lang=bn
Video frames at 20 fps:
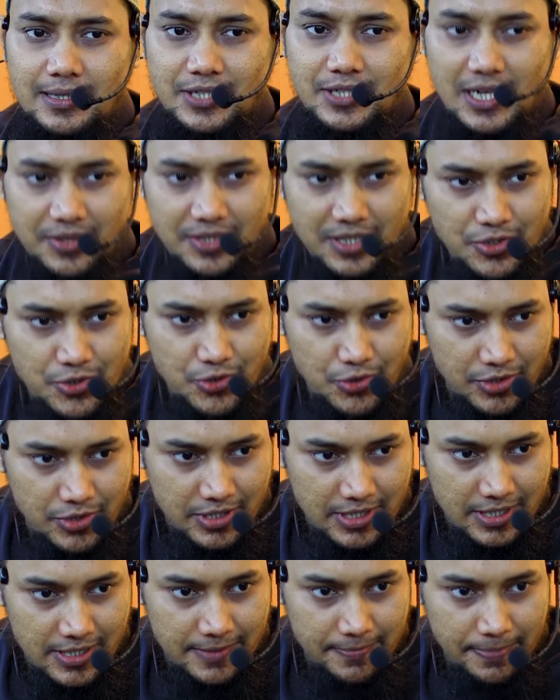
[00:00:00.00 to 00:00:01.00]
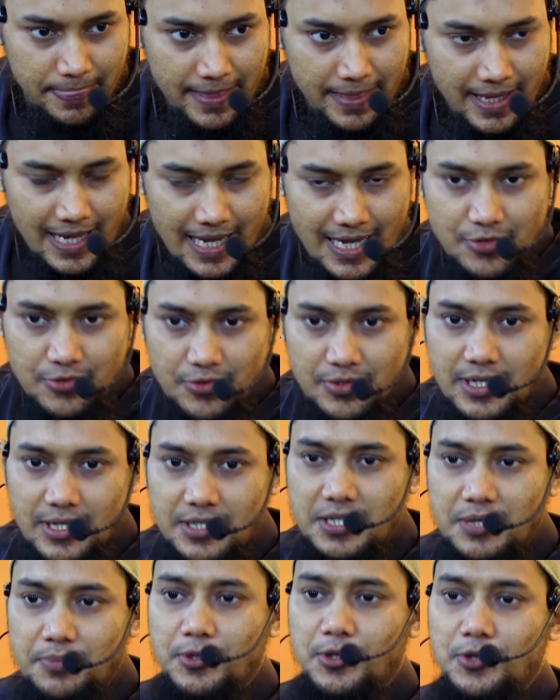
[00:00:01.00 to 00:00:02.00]
জাতির জন্যে একজন
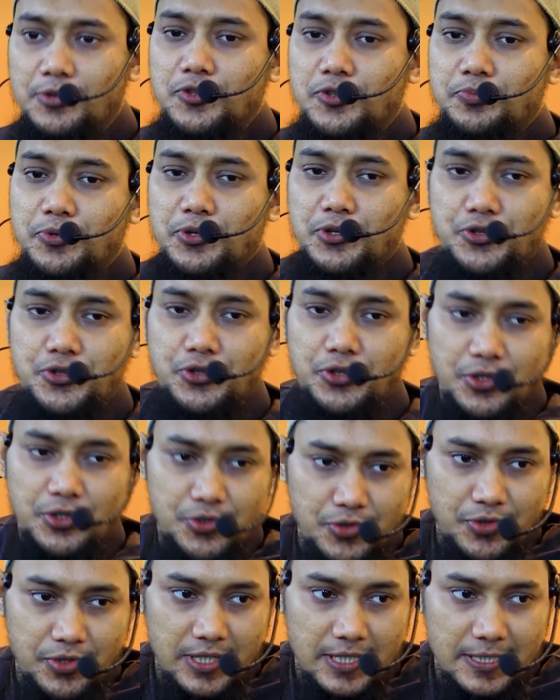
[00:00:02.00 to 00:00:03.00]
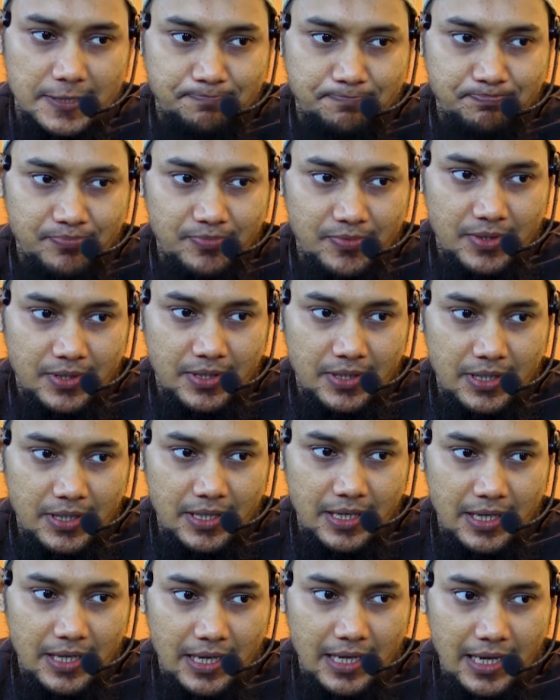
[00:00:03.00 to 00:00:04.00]
গিয়েছে বীরত্ব প্রদর্শনের জন্যে
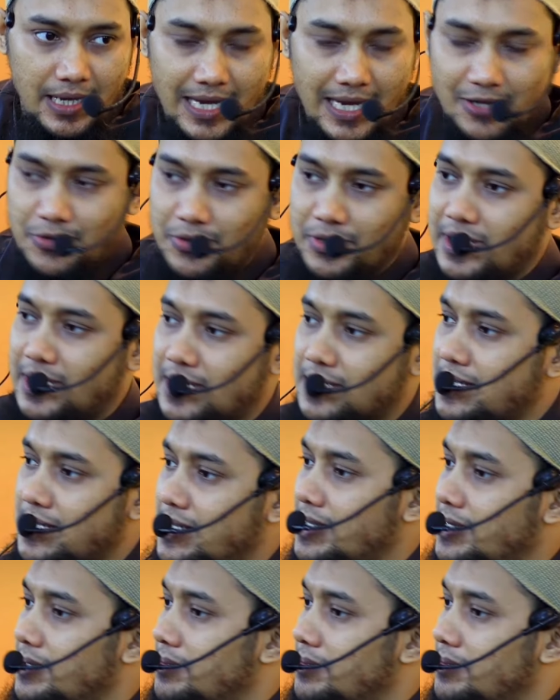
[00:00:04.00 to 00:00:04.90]
একজন গিয়েছে